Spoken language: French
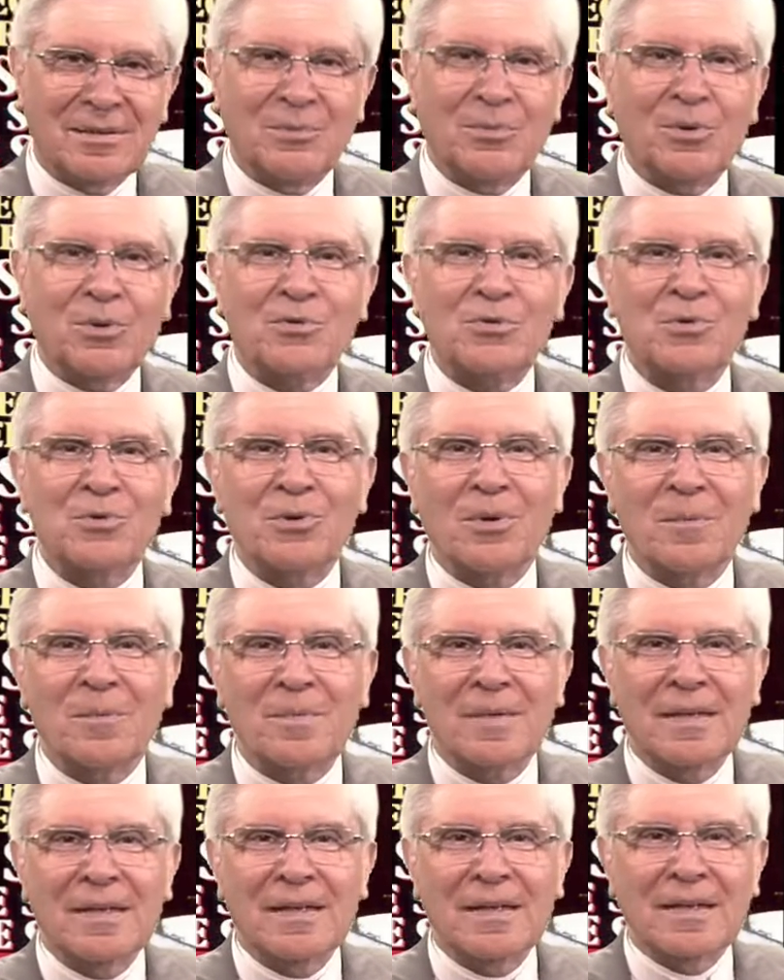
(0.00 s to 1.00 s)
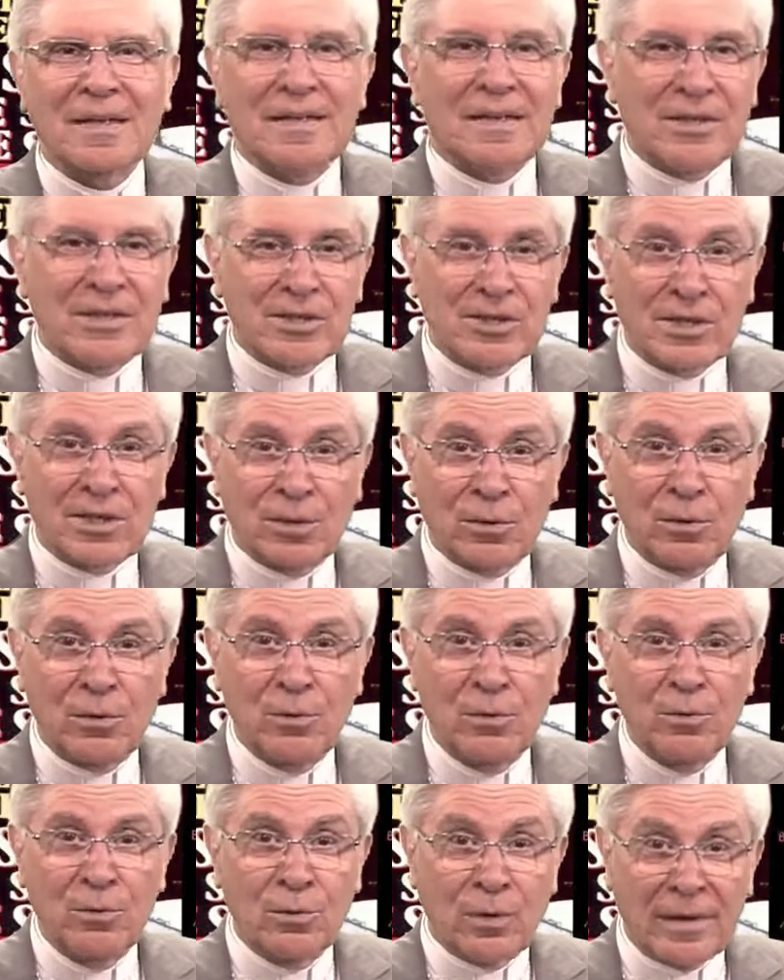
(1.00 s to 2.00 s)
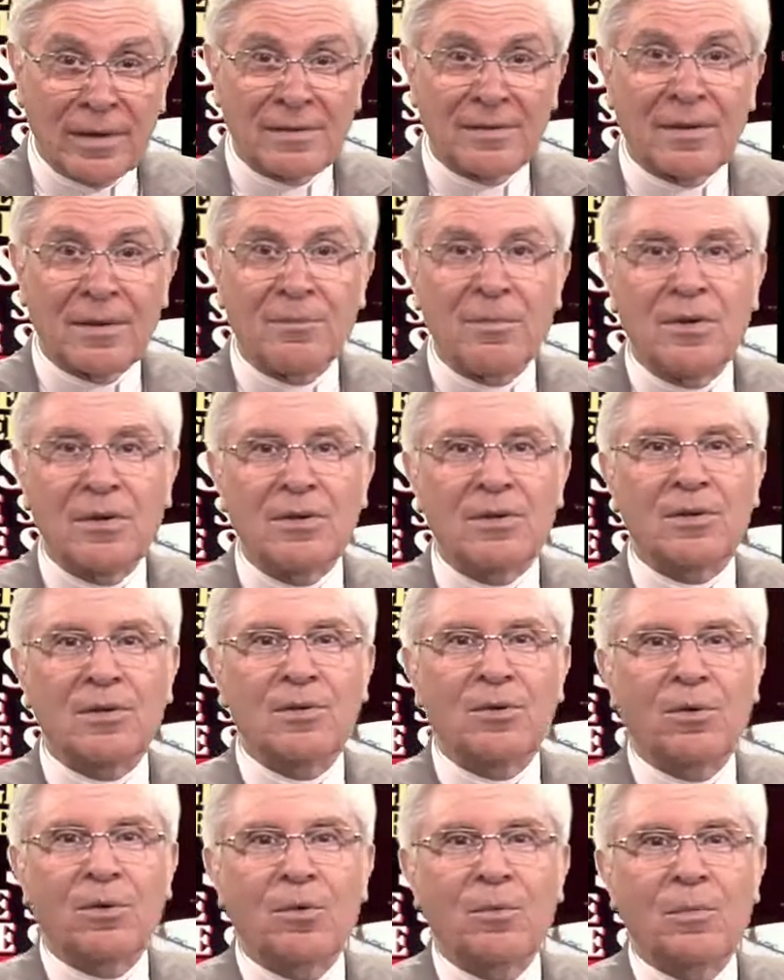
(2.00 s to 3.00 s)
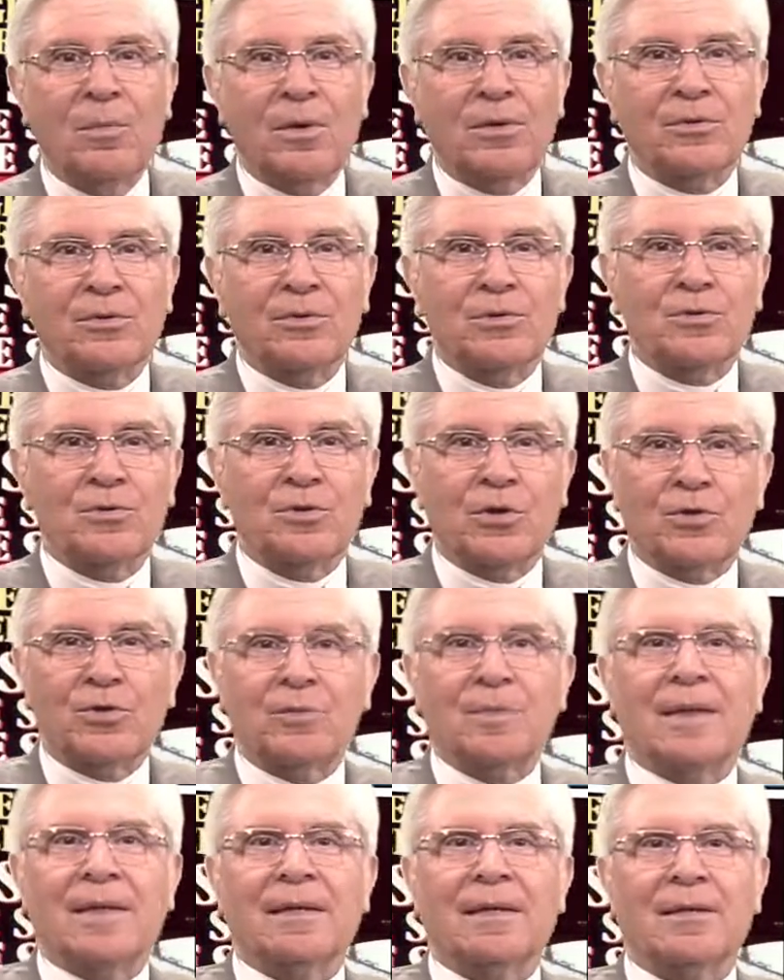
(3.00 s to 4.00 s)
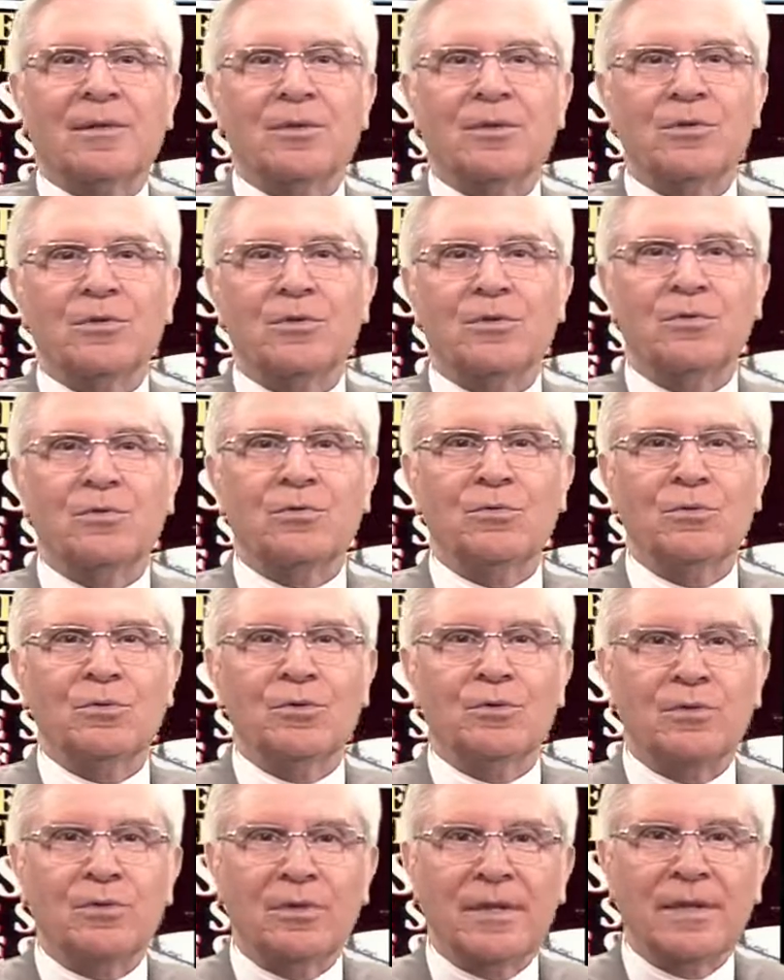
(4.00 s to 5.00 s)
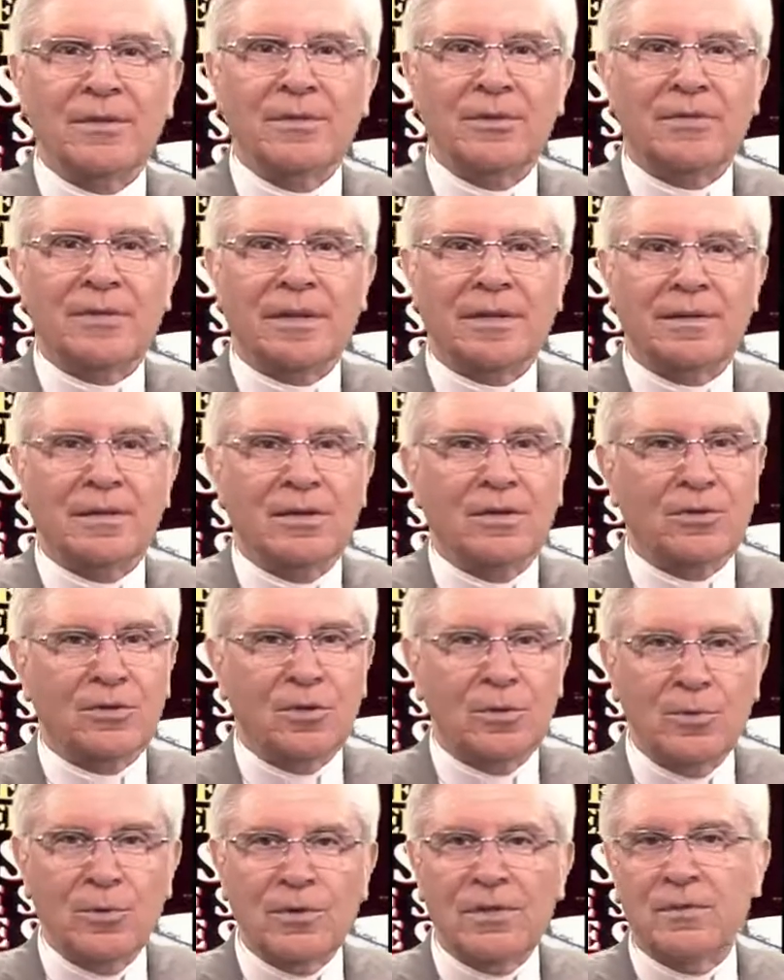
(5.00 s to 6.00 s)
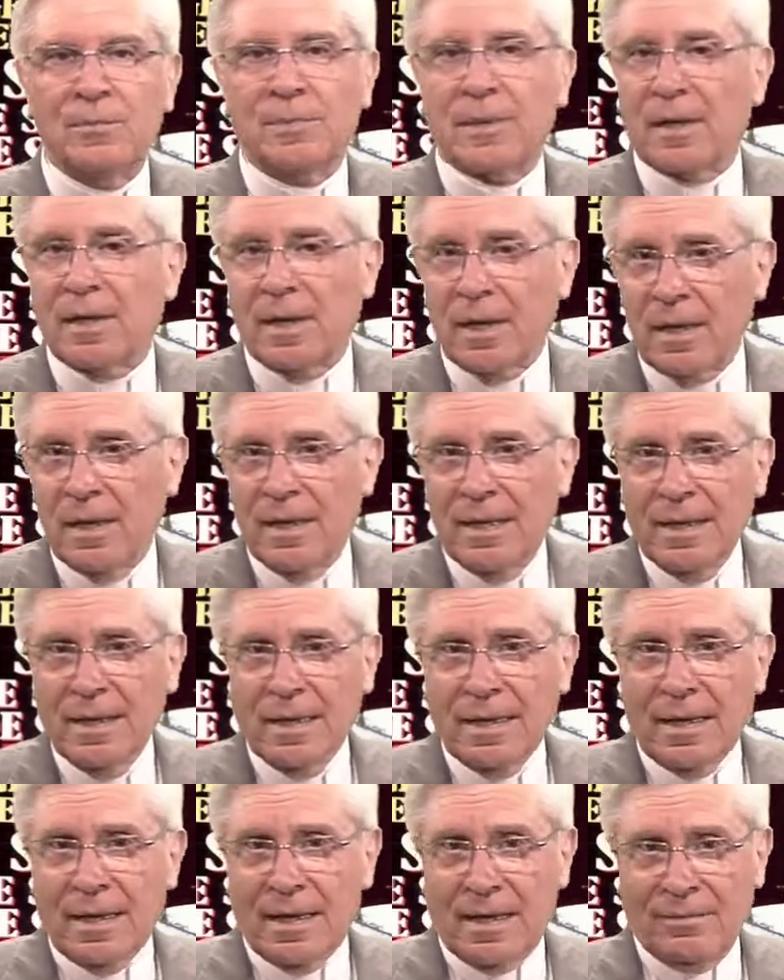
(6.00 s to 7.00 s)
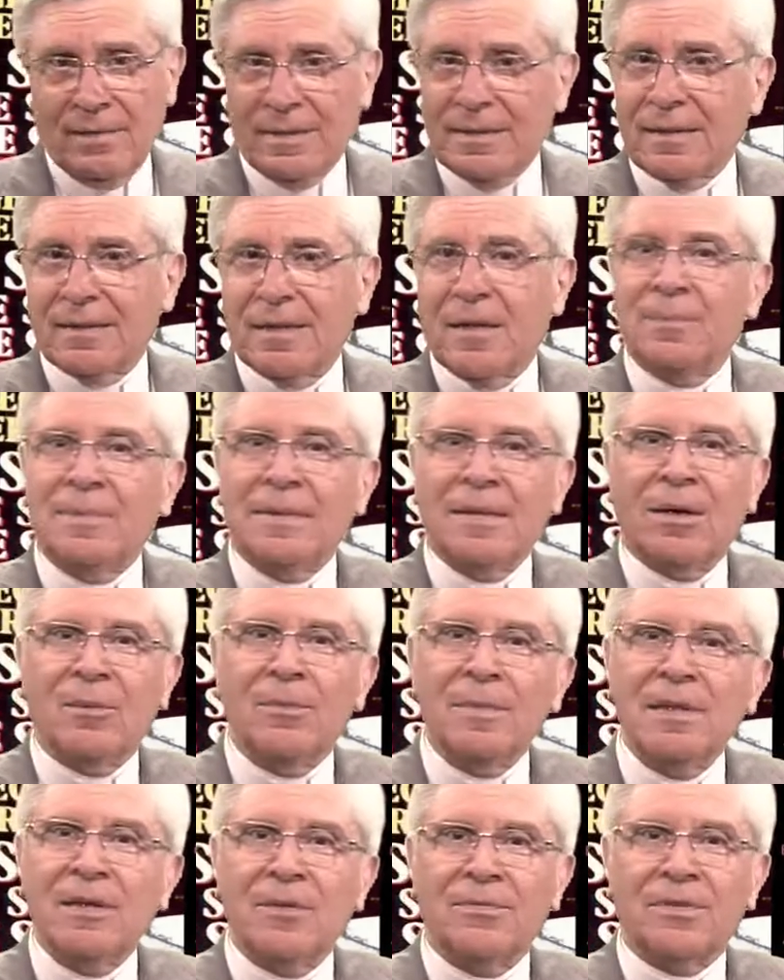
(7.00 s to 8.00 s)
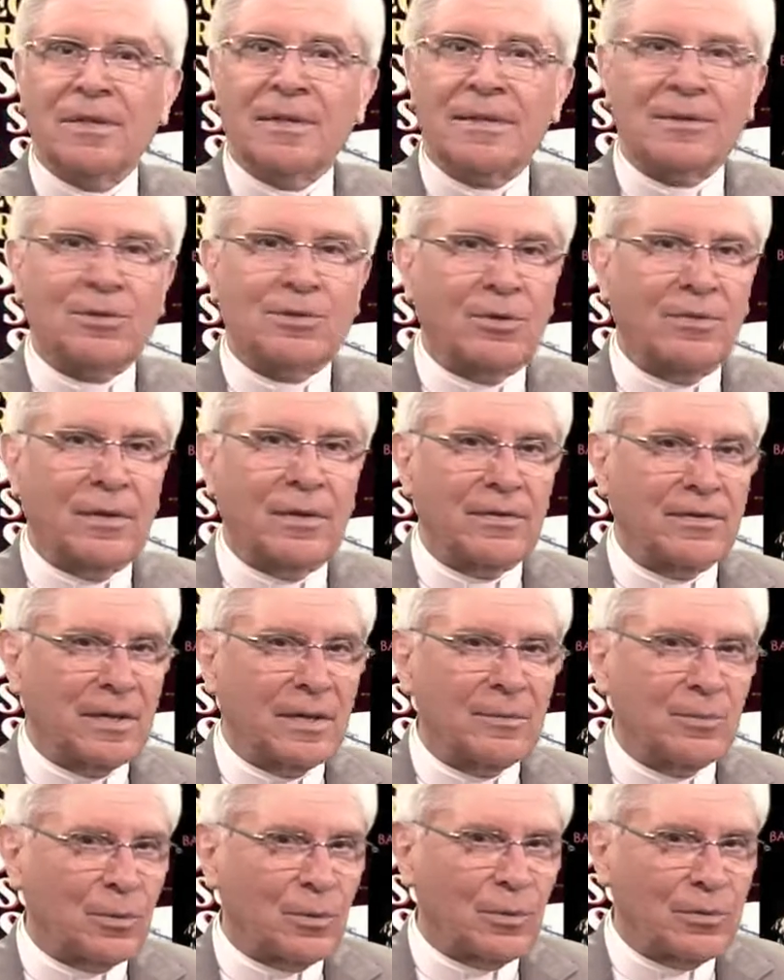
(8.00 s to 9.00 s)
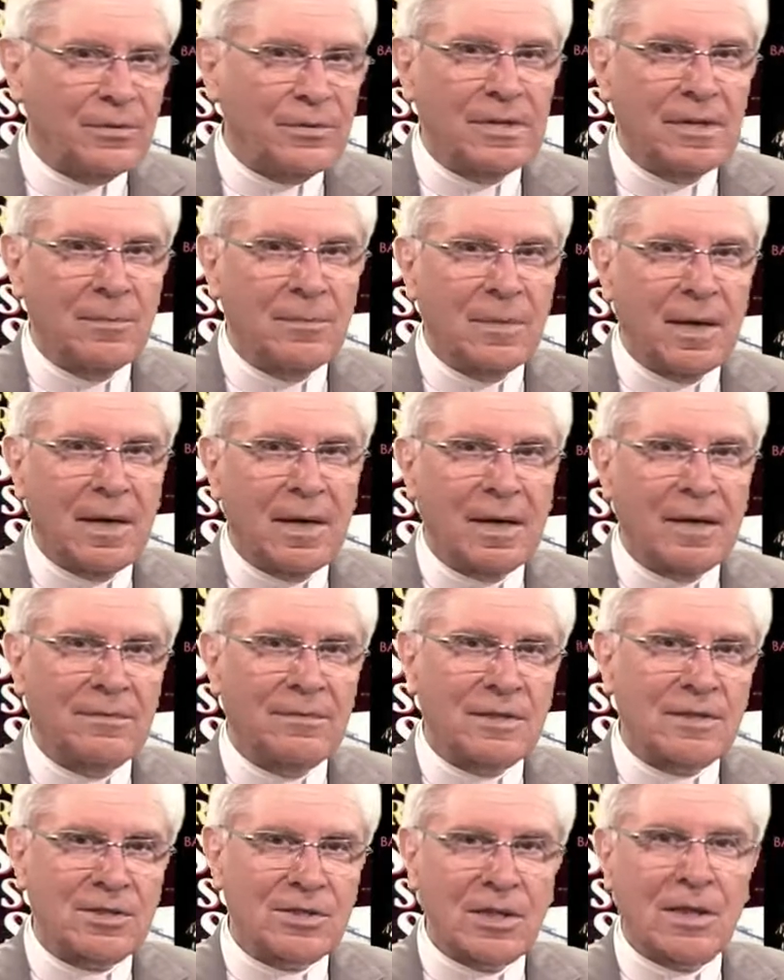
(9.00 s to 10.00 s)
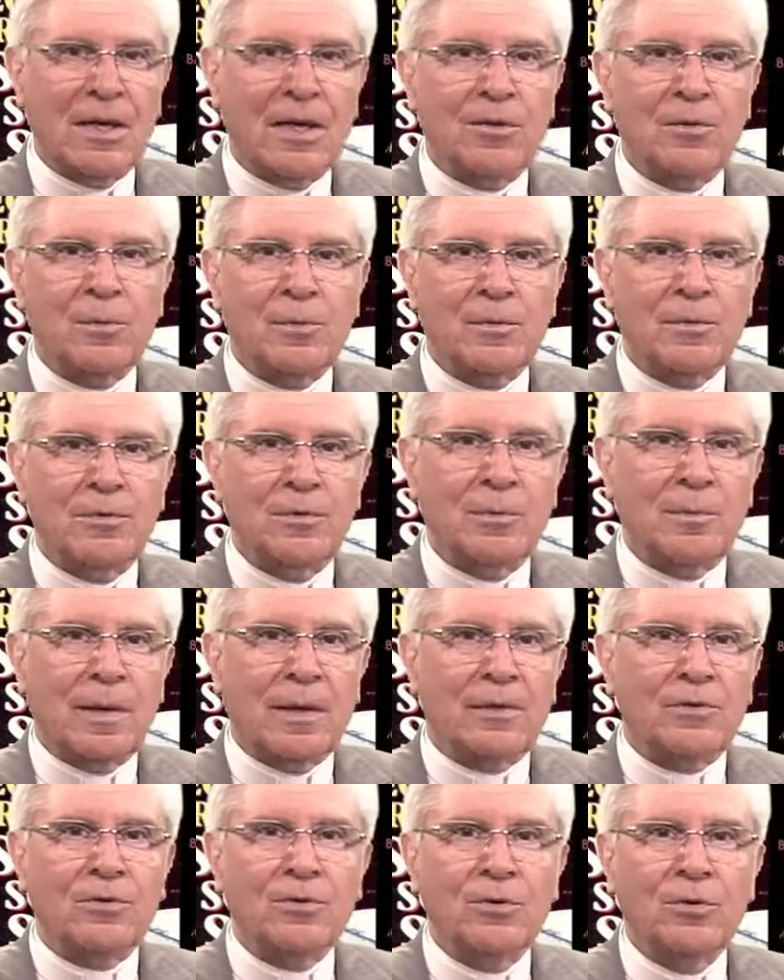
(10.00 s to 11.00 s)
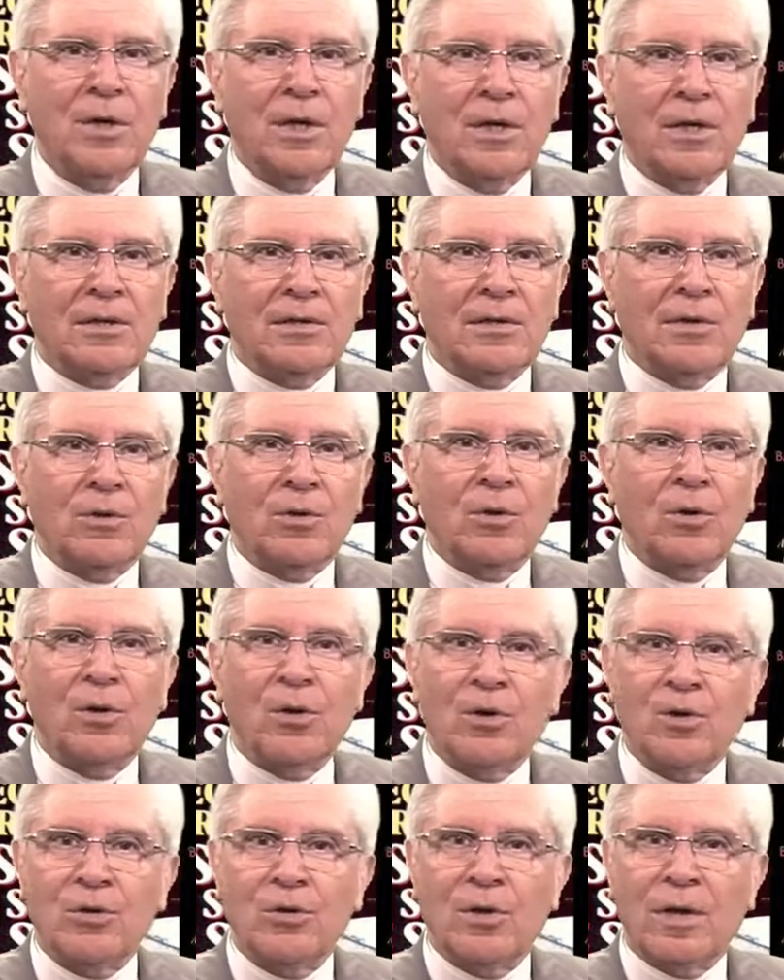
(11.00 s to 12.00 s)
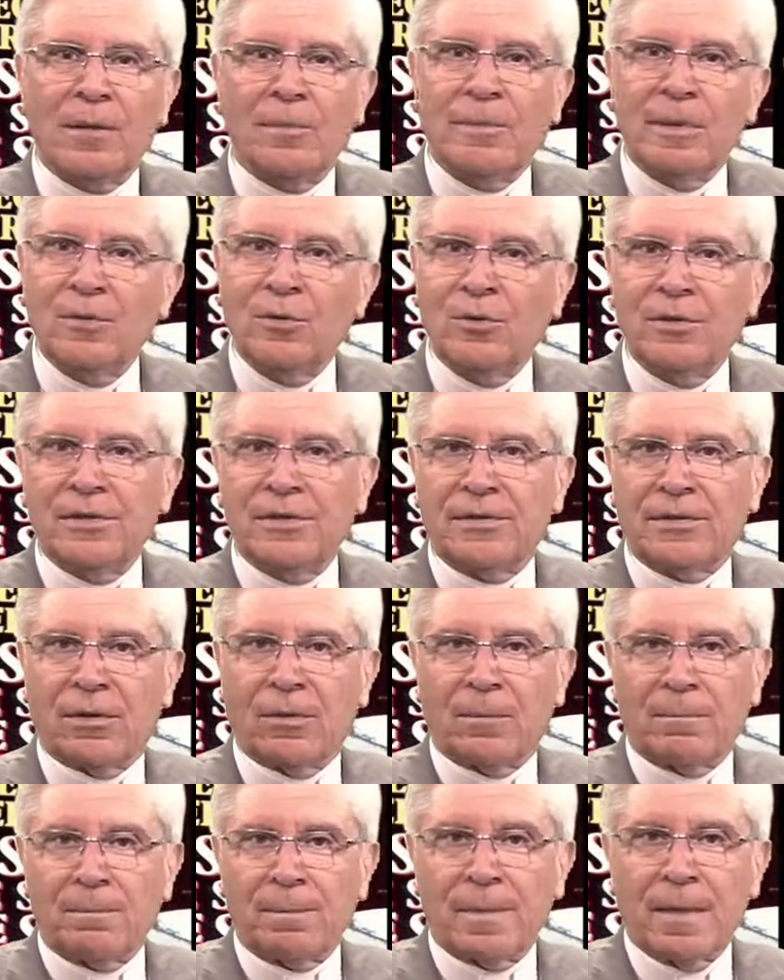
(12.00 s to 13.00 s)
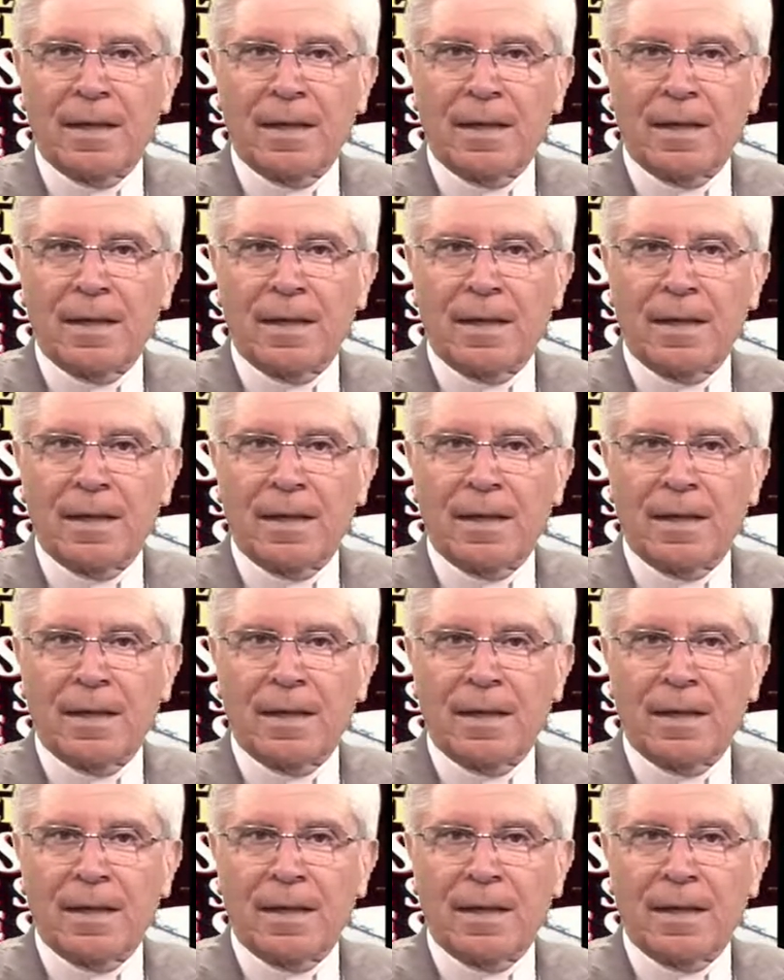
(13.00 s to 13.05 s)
Bonjour. J'ai relu récemment le roman de Georges Bernanos, Sous le soleil de Satan, que Maurice Pialat avait adapté en 1987 pour le cinéma avec Gérard Depardieu dans le rôle de l'abbé Donissan.